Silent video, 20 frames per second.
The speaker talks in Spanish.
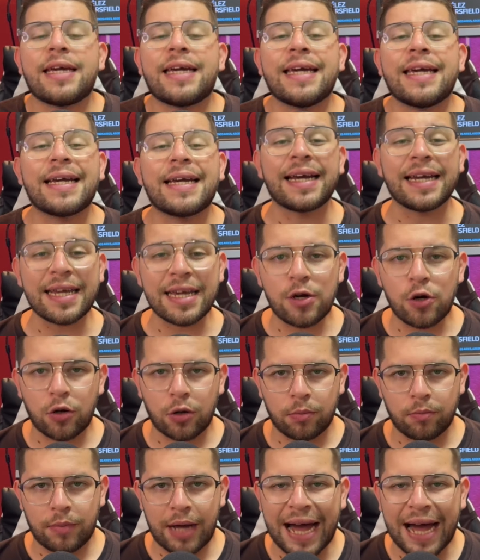que
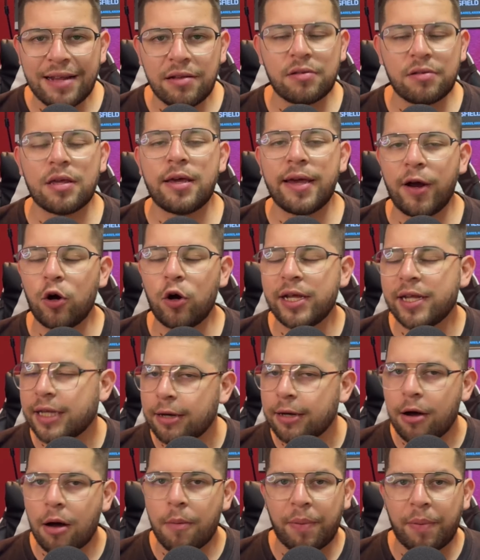creo antes del gol
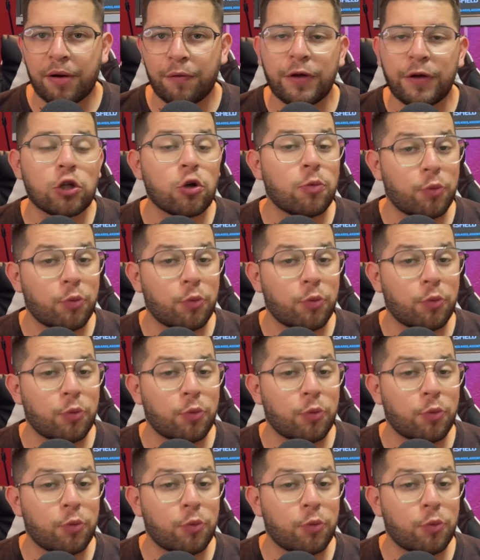estaba perfecto,